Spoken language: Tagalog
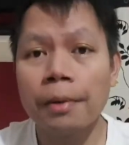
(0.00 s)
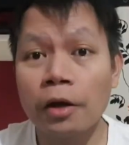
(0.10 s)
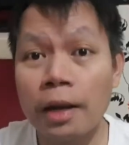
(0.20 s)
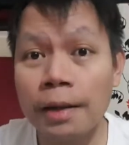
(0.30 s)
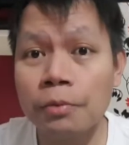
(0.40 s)
Pero
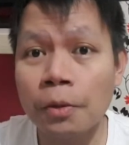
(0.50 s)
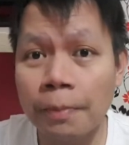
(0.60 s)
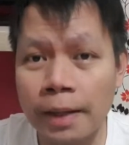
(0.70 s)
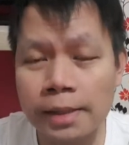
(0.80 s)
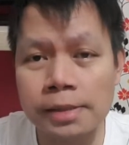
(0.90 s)
alam nyo
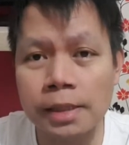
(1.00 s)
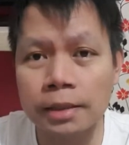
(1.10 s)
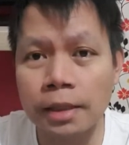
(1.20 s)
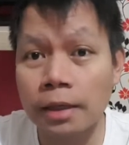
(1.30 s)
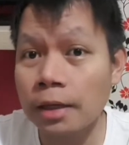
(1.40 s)
ba na ang
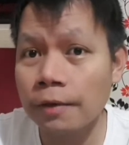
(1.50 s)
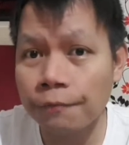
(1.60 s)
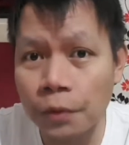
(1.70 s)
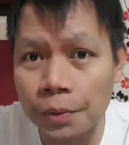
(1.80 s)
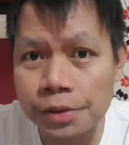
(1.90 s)
salitang
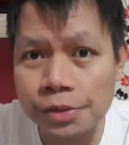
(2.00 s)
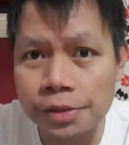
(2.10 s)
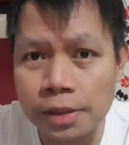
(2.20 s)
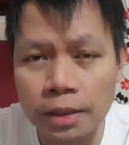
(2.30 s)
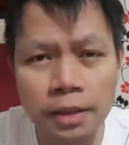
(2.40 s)

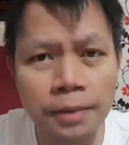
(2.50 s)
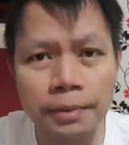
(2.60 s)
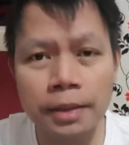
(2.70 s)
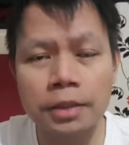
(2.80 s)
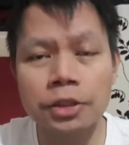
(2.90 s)
influencers ay hindi naman
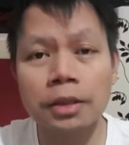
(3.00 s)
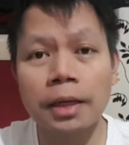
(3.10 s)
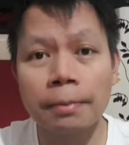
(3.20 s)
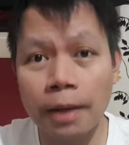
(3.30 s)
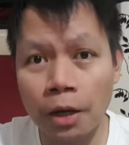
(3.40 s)
talaga siya
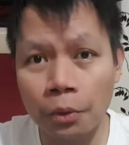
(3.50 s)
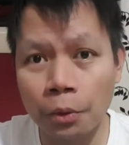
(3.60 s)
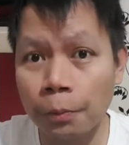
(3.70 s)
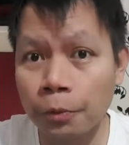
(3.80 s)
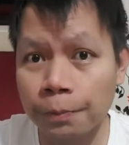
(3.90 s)

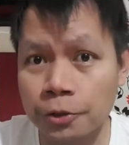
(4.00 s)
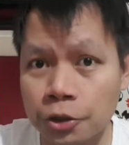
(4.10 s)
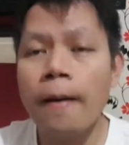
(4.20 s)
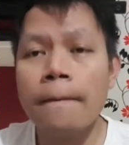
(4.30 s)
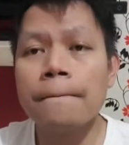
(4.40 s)
trabaho o
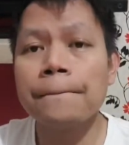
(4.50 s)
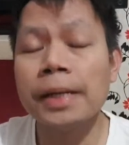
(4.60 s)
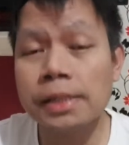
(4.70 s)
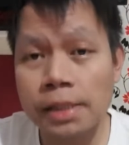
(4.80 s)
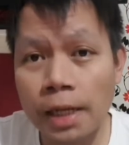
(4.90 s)
profesyon.
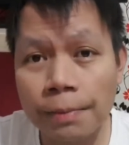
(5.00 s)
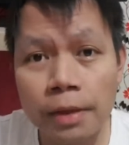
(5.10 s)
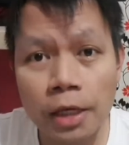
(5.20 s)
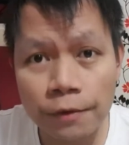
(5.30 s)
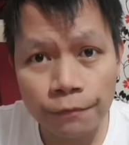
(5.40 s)
Pag
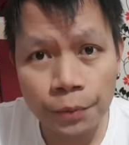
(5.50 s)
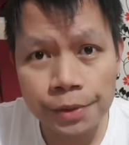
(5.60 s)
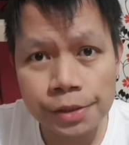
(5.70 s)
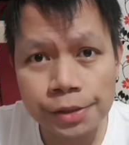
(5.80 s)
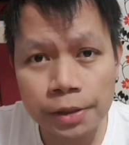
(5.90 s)
sinabing
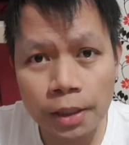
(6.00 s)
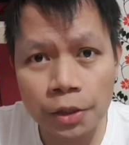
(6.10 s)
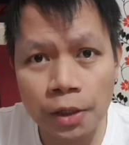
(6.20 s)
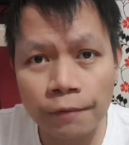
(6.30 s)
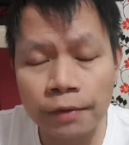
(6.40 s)
influencer ka,
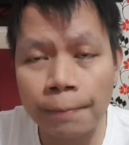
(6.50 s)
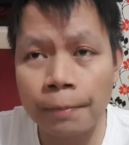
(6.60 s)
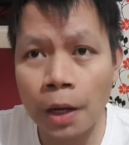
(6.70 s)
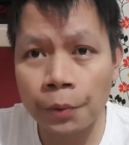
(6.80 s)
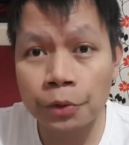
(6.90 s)
you have the
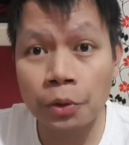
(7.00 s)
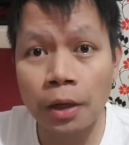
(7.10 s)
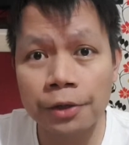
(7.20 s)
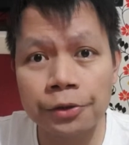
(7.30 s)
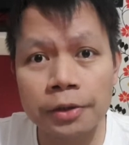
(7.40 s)
power to
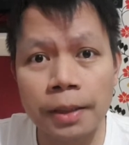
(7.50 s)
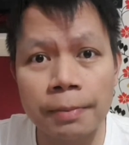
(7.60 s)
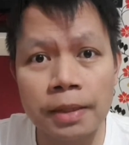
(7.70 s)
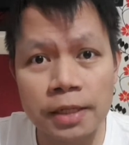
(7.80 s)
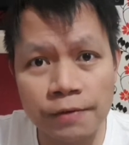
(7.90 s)
alter the
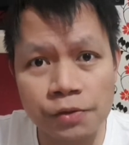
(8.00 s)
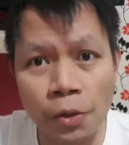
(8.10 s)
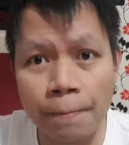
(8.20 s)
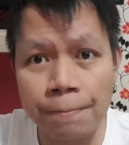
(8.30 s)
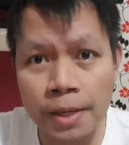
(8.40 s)

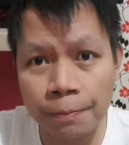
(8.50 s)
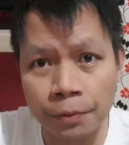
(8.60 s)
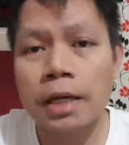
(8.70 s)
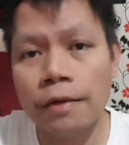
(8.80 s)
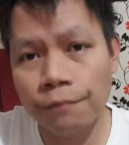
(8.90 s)
beliefs of
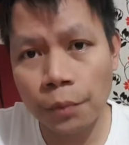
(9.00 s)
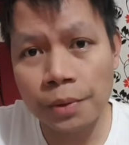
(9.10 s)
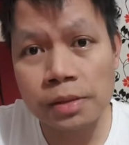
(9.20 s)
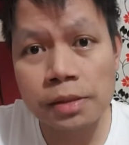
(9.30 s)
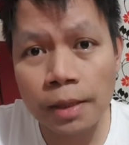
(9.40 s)
people.
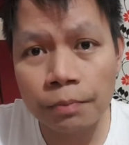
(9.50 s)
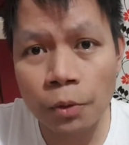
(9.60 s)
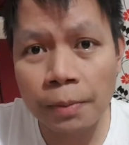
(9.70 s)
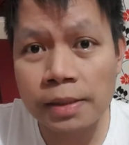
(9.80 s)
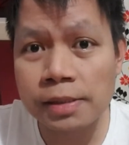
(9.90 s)
Influence them
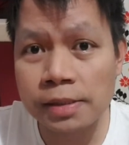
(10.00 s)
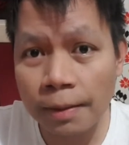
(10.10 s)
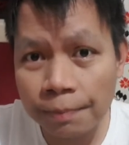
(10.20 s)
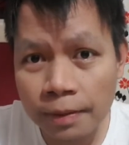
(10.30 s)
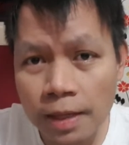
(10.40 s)
to buy
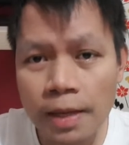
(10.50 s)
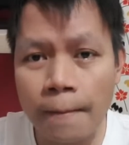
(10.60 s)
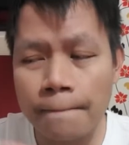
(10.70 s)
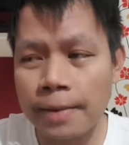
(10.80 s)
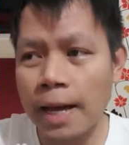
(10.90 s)
something,
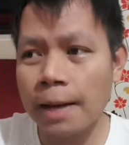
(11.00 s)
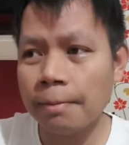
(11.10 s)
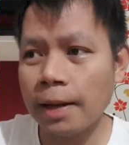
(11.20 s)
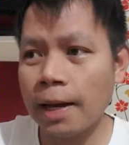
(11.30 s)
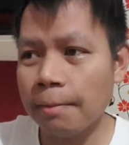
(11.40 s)
blah,
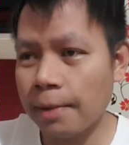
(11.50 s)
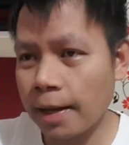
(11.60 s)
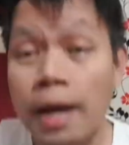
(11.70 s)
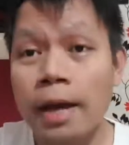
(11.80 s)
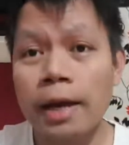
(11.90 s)
blah,
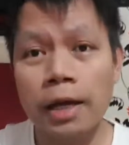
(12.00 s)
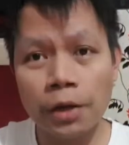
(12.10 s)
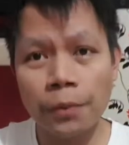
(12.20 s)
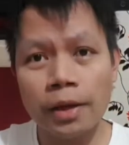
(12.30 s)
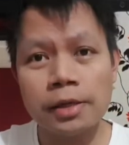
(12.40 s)
blah.
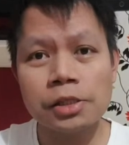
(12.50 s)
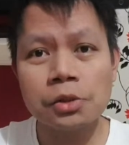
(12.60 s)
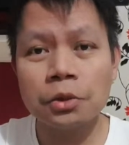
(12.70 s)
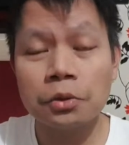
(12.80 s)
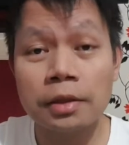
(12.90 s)
Anyway, let's
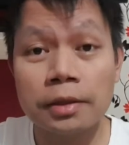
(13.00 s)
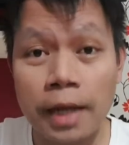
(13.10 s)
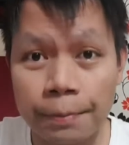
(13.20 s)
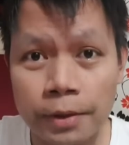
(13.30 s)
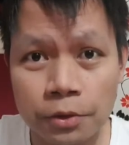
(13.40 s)
go to the
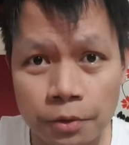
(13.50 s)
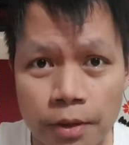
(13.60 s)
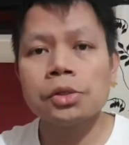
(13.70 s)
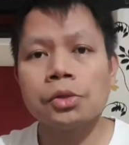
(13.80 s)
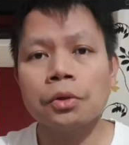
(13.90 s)
topic
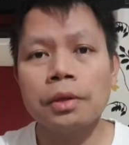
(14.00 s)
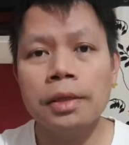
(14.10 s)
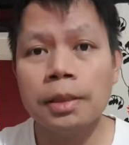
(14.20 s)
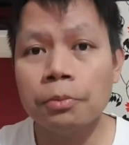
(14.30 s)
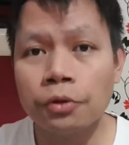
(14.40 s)
today. So,
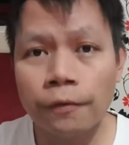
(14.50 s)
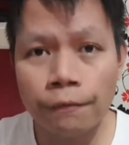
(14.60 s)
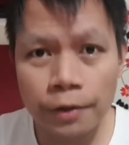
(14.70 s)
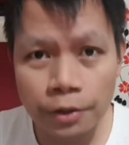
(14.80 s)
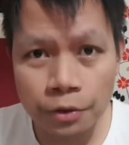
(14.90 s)
klinik mo tong
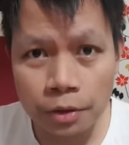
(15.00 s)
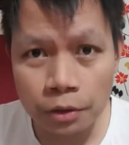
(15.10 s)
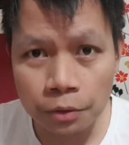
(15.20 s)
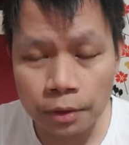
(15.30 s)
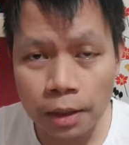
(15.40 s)
video
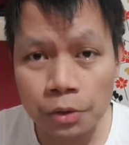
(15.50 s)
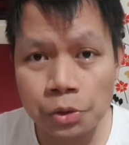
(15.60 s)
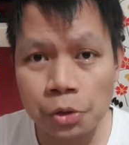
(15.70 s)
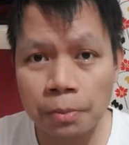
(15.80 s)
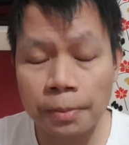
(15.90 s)
nito dahil
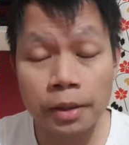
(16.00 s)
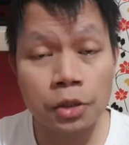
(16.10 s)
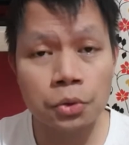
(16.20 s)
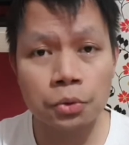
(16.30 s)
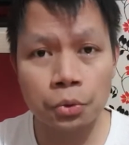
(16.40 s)
gusto mo
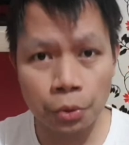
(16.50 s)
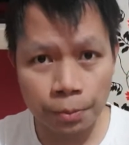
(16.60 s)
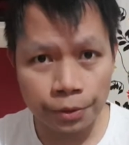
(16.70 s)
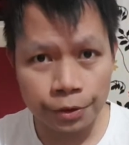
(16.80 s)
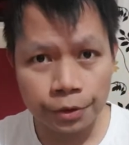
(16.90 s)
maging
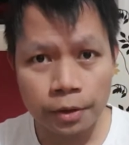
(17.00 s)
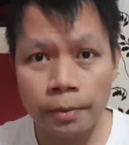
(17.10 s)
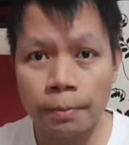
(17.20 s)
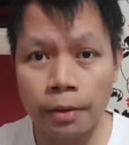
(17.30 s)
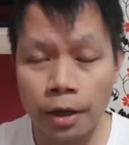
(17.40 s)
YouTuber,
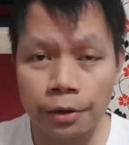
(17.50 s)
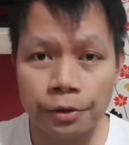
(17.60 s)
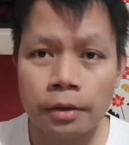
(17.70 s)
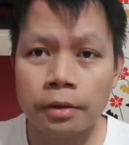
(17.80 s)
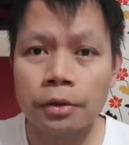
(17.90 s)

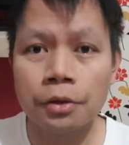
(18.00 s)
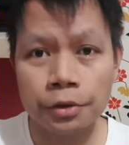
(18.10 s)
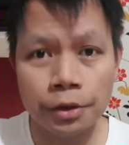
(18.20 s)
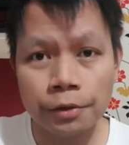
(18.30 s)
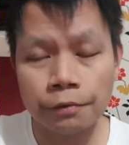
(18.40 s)
vlogger,
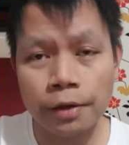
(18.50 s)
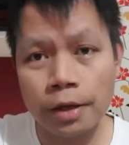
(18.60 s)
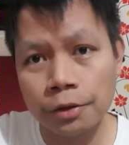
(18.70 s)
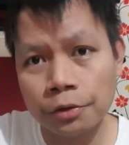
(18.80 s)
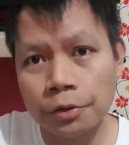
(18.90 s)
content
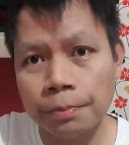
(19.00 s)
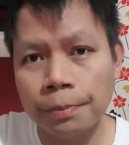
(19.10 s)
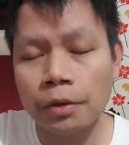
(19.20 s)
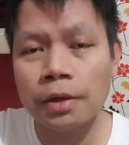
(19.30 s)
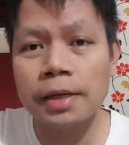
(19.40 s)
creator.
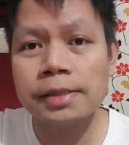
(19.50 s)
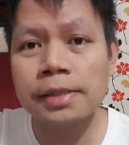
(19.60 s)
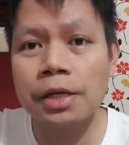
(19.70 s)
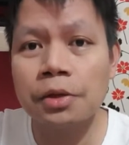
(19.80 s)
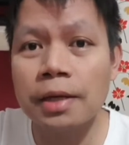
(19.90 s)
Pero ilan
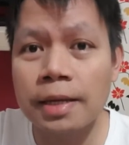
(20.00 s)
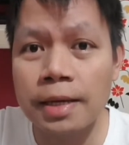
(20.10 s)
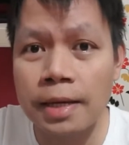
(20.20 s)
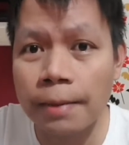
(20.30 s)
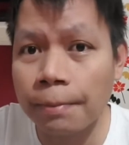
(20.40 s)
sa inyo
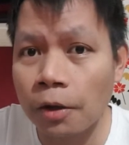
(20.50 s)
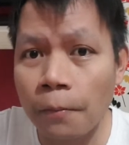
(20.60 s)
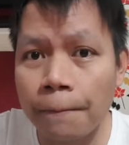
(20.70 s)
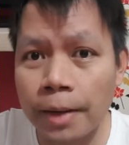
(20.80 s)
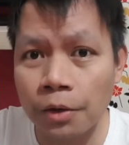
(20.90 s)
nahihiya pa
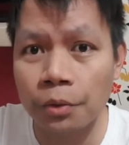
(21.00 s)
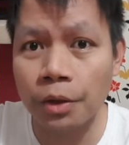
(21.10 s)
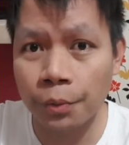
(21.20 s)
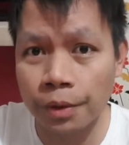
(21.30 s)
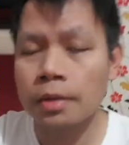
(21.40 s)
kung paano
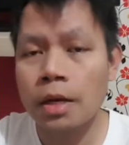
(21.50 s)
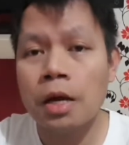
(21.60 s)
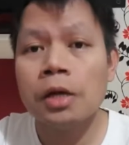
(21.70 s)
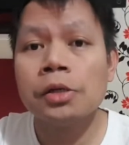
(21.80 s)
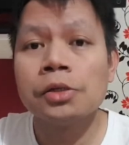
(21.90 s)
gawin.
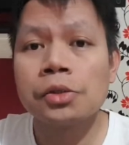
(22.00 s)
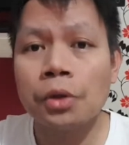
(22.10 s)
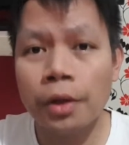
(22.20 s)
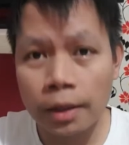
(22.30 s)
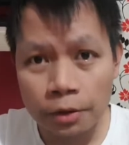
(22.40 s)

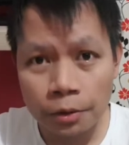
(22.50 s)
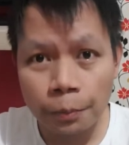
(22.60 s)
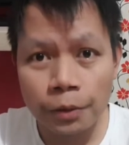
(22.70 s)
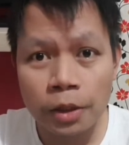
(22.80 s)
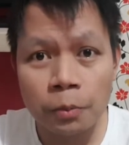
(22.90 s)
So, eto,
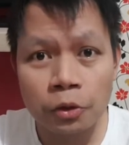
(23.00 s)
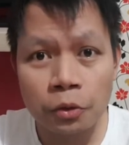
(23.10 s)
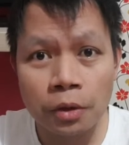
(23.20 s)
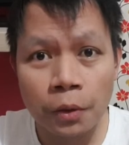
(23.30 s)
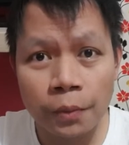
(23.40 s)
pwede mo
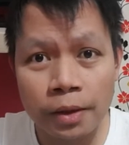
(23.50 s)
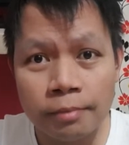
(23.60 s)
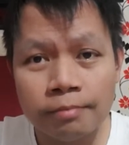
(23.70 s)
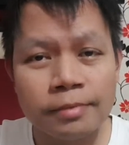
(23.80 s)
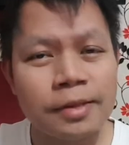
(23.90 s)
itong gawing